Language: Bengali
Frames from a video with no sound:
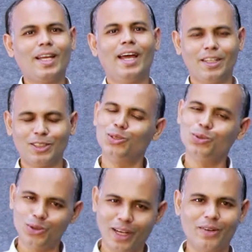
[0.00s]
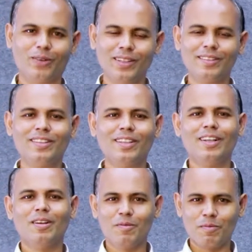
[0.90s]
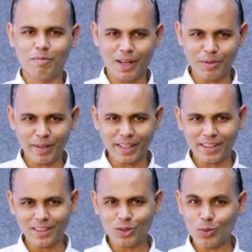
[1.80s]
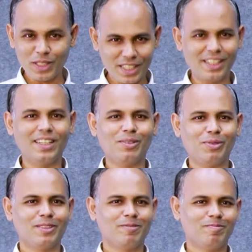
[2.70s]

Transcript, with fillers: হ্যাঁ শুধুই ধারণা বাদ বাকিটা তুমি শিখে নিবে